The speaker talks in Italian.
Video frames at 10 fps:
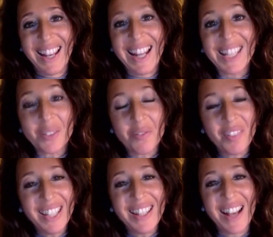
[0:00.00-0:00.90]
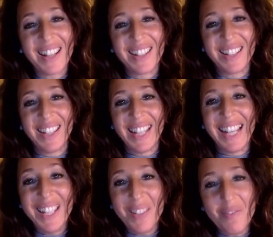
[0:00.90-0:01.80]
la sfida
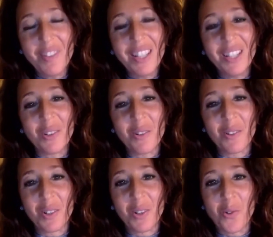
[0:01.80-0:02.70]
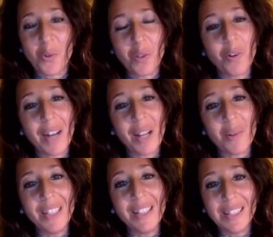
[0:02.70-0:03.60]
e l'invito con cui vorrei
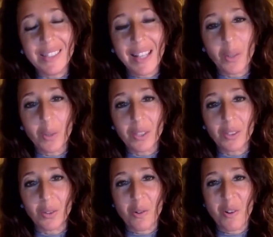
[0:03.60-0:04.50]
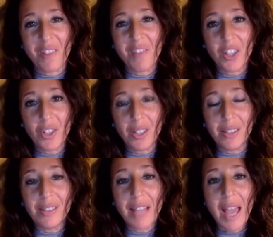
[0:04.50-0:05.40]
quindi iniziare questo viaggio
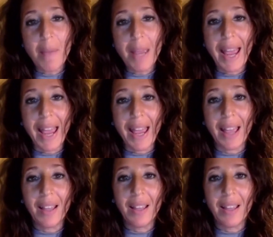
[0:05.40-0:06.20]
insieme è